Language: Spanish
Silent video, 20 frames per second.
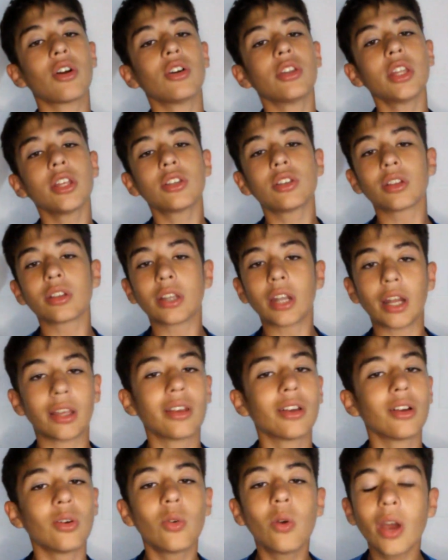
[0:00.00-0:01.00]
con esos
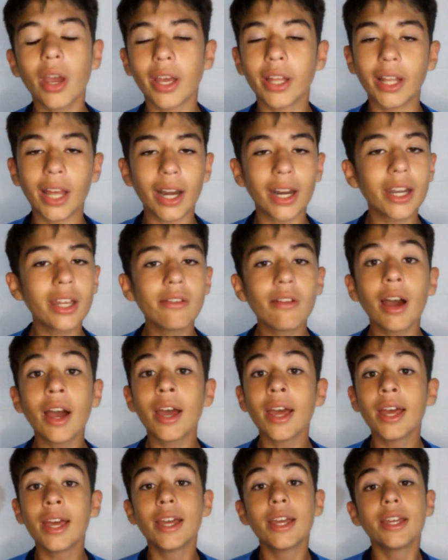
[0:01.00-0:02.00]
tres. Jueguen
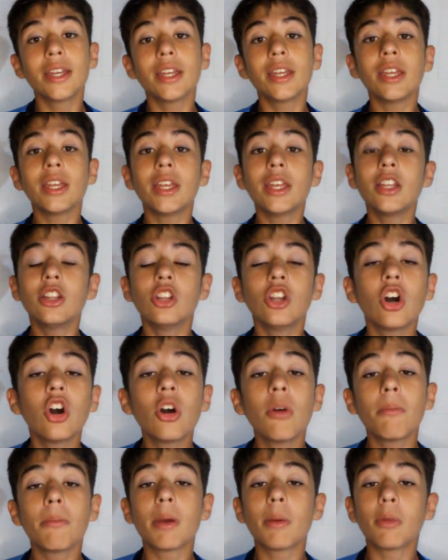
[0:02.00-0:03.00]
arriba y
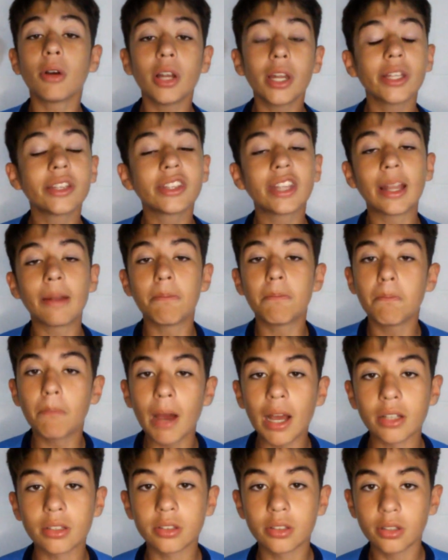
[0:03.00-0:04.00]
no me molesten
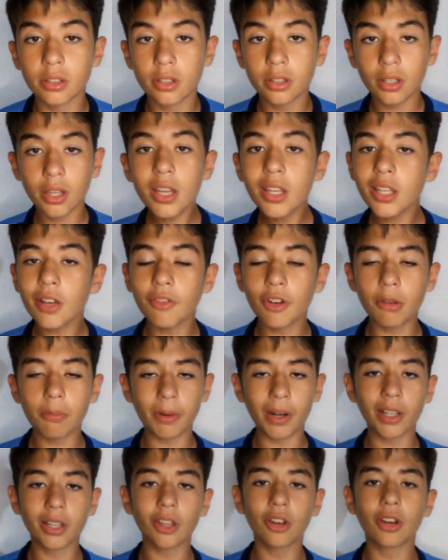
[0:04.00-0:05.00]
más. Ese fue el
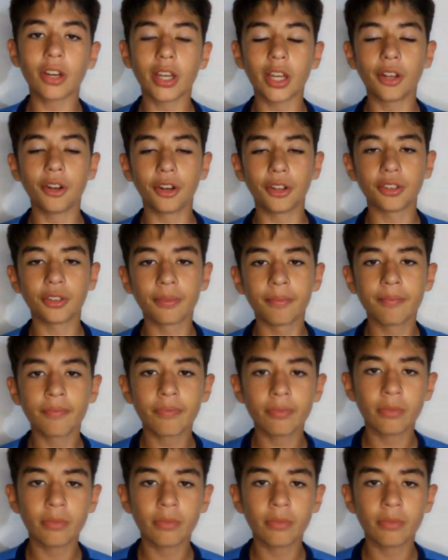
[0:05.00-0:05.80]
planteo de Queiroz.